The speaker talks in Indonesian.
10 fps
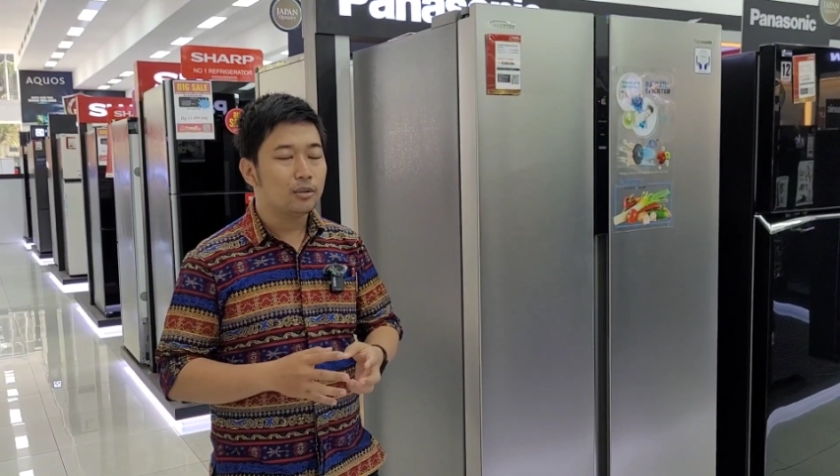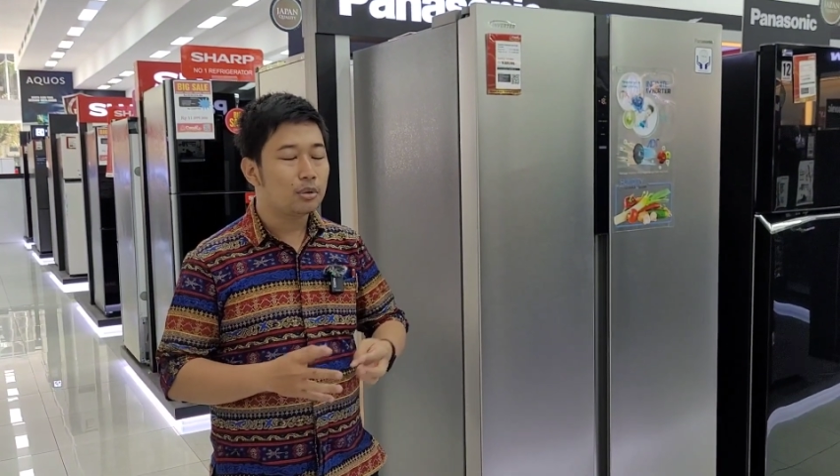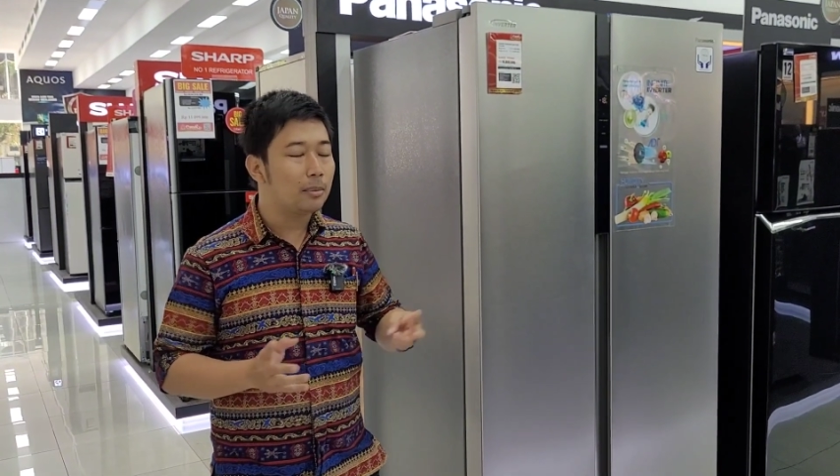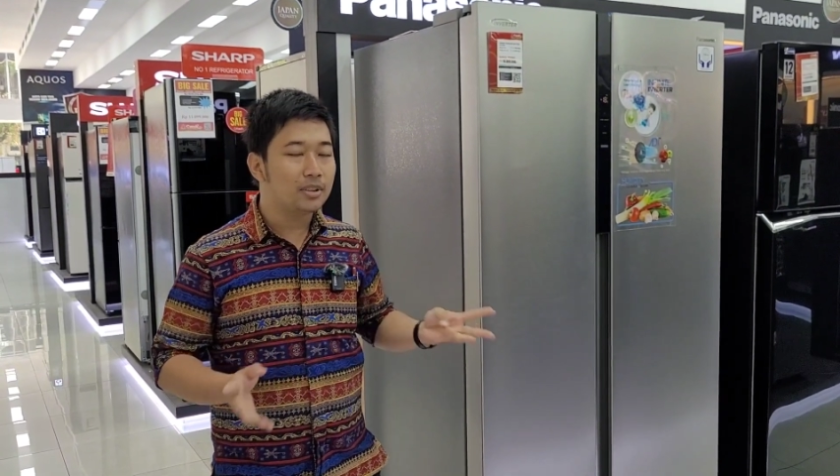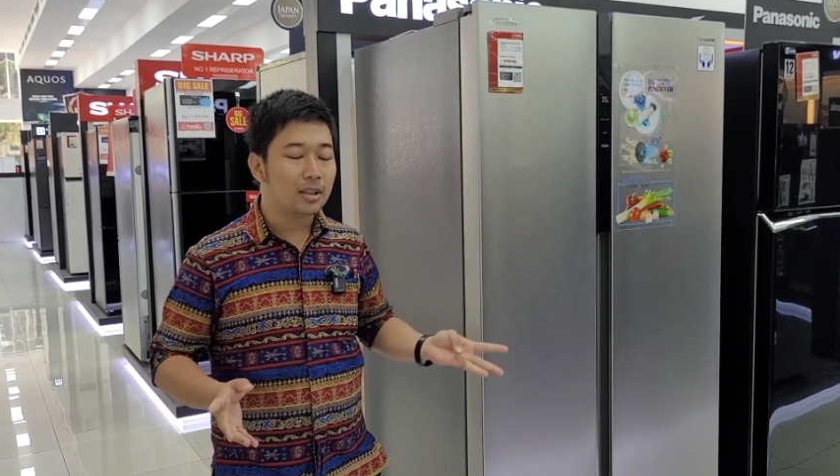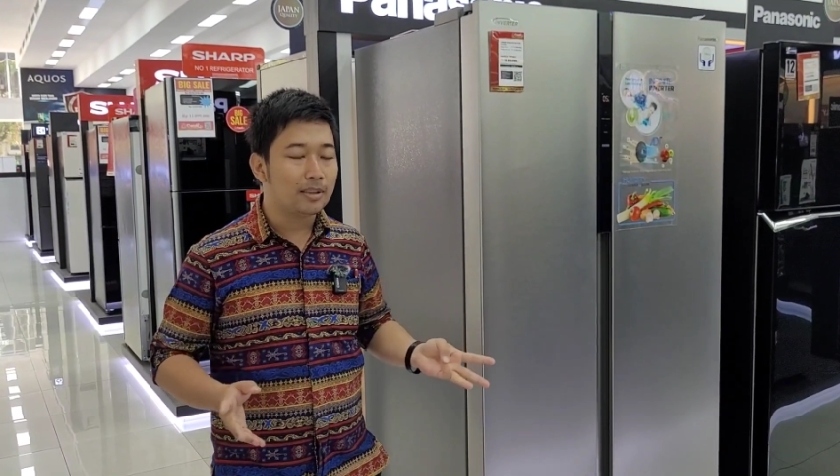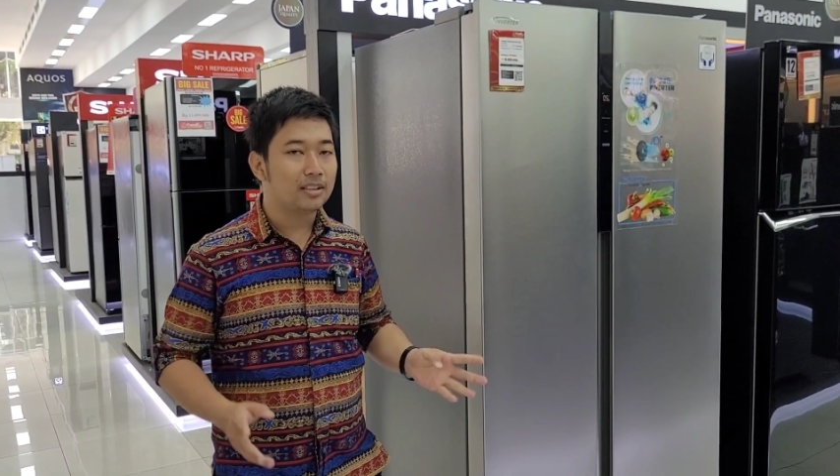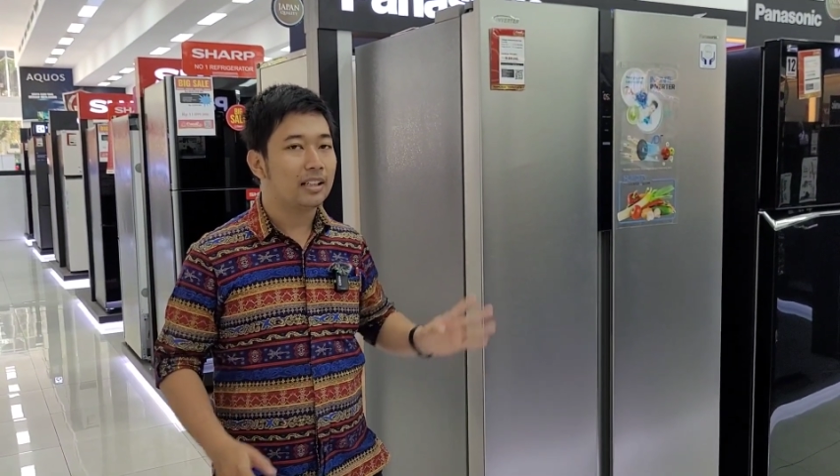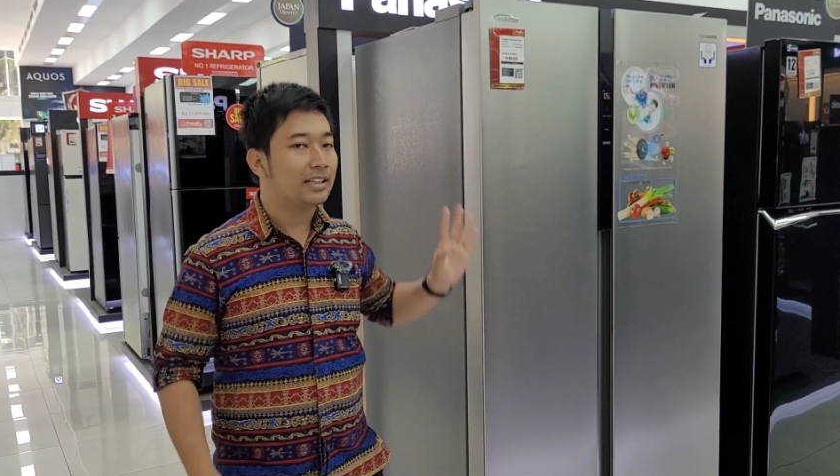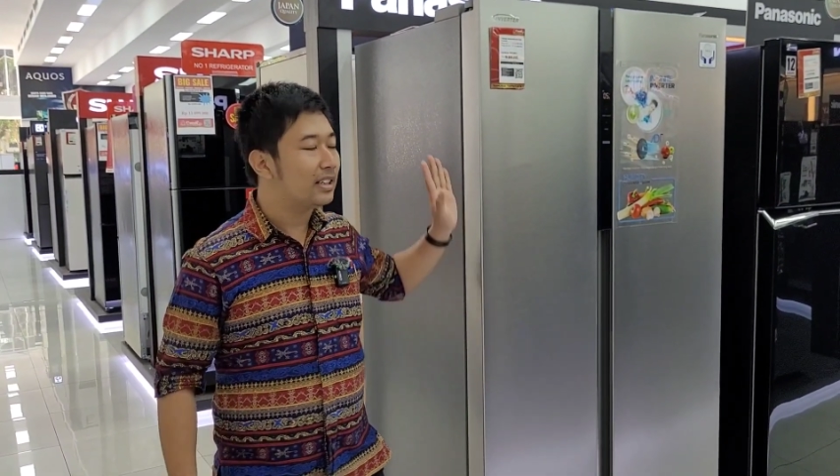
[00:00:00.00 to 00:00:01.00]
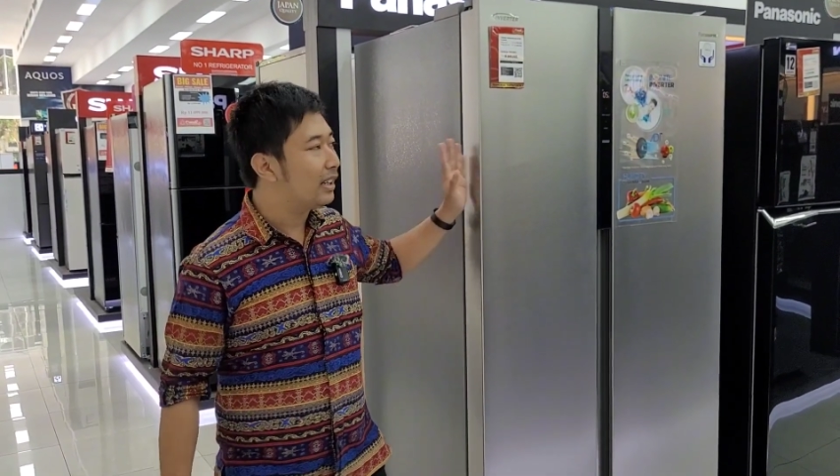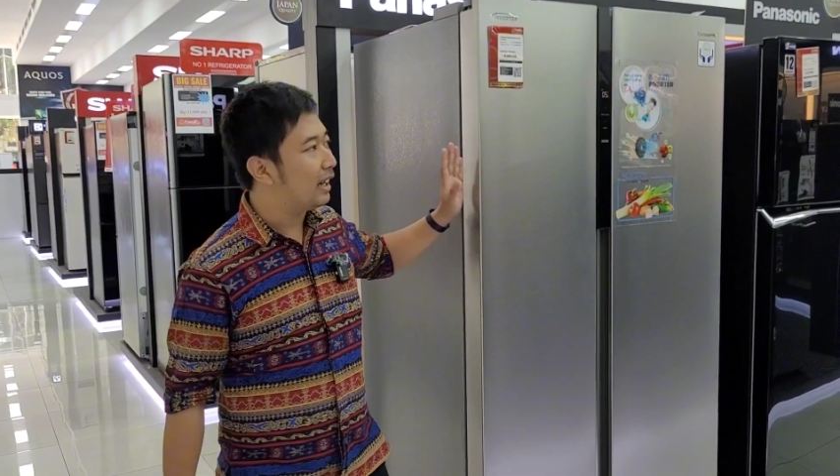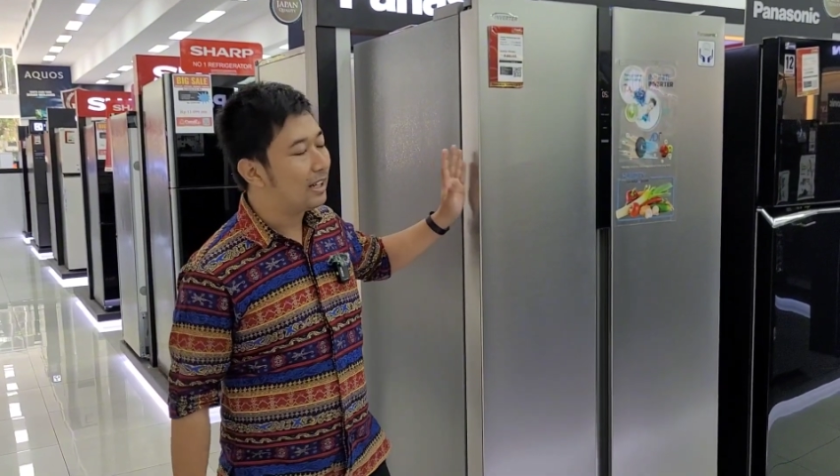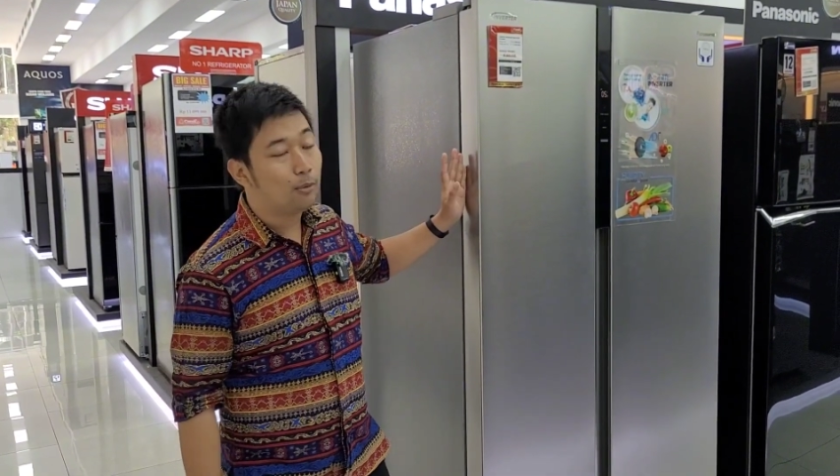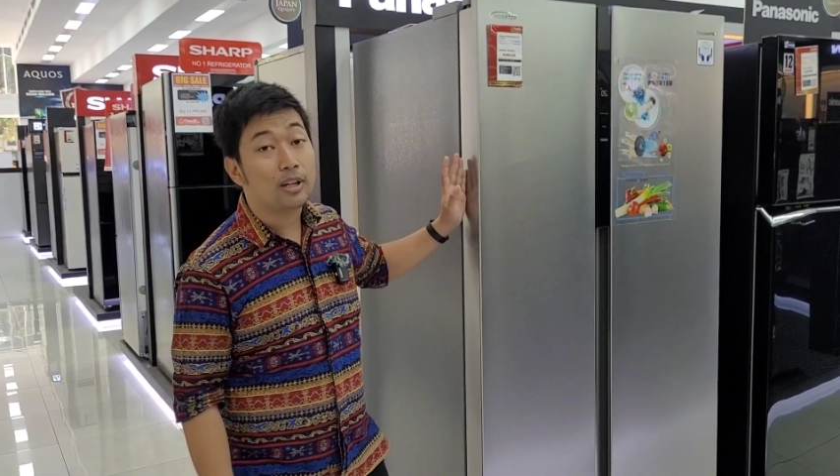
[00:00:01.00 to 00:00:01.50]
juga besar mas Kecil
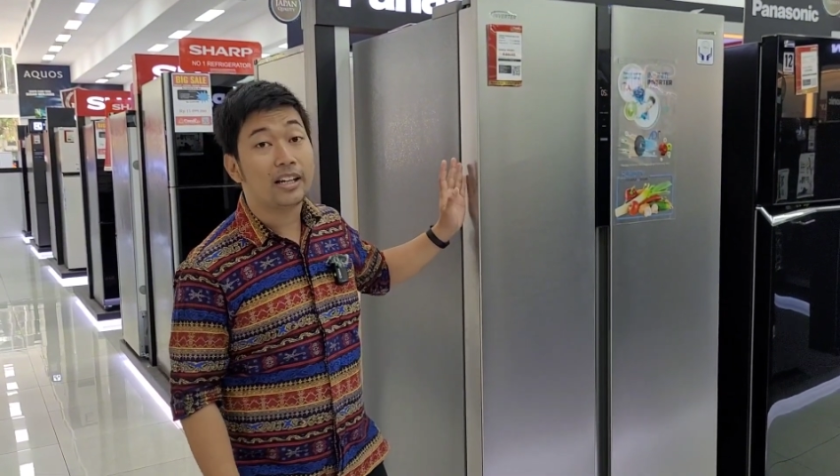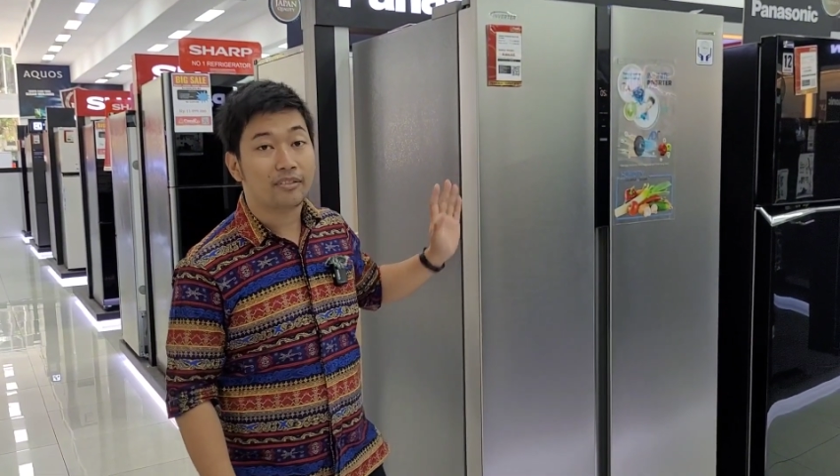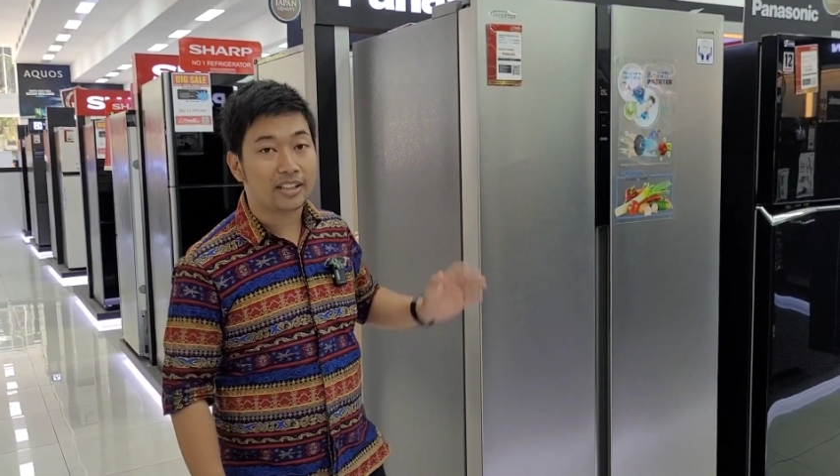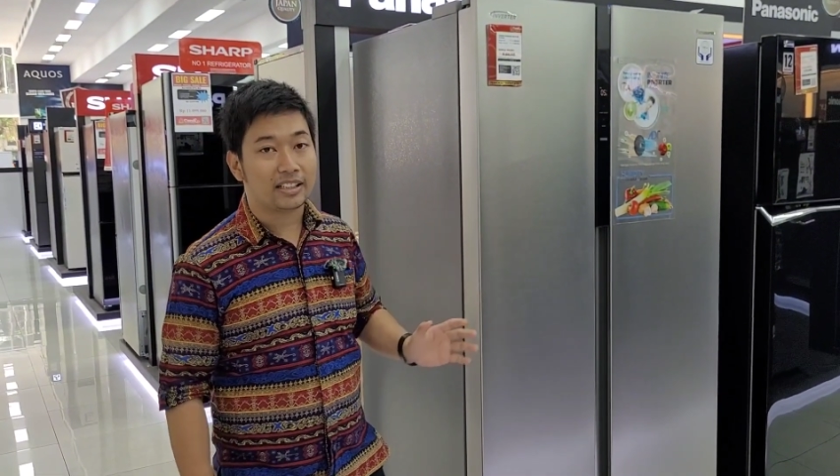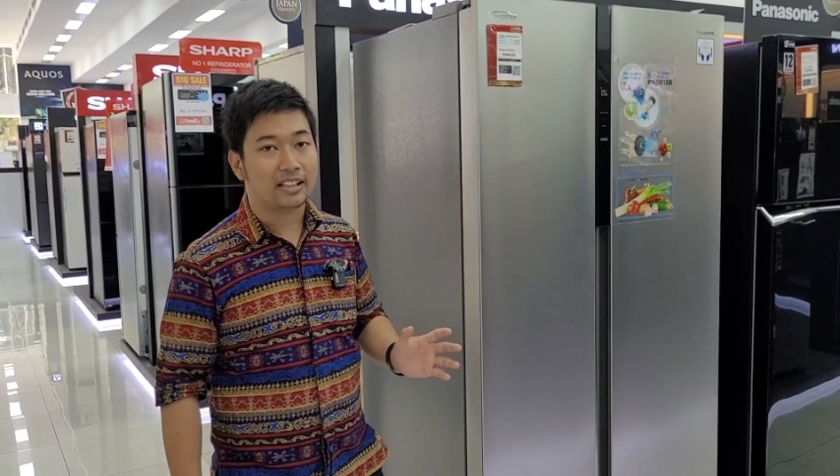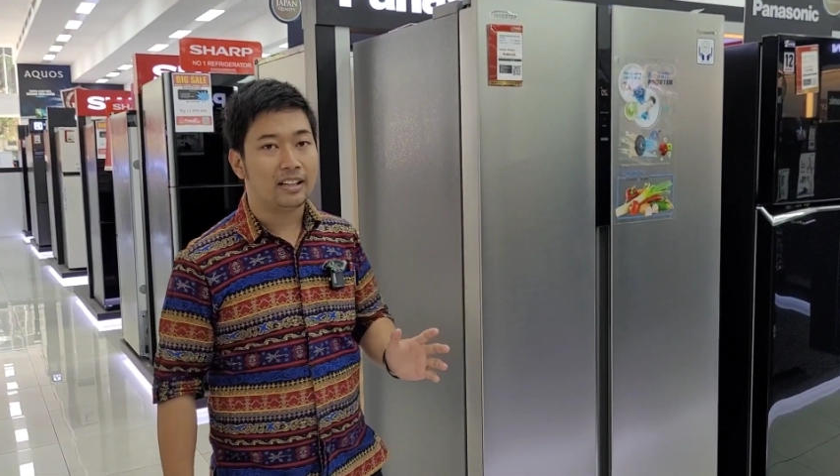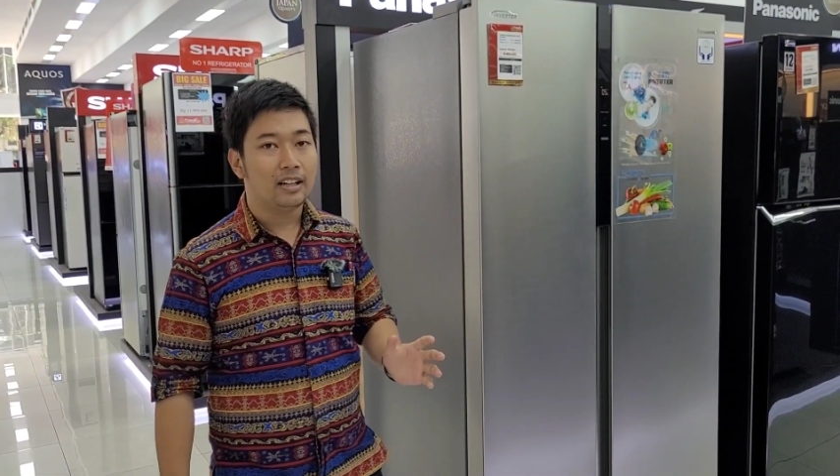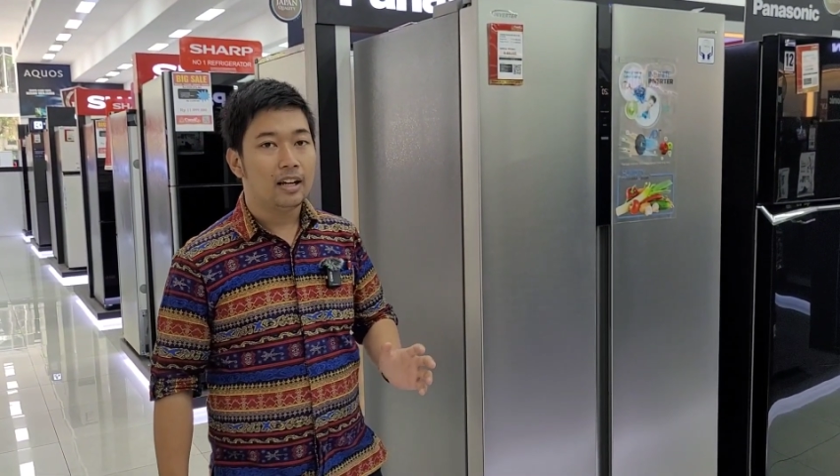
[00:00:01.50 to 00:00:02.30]
karena udah inverter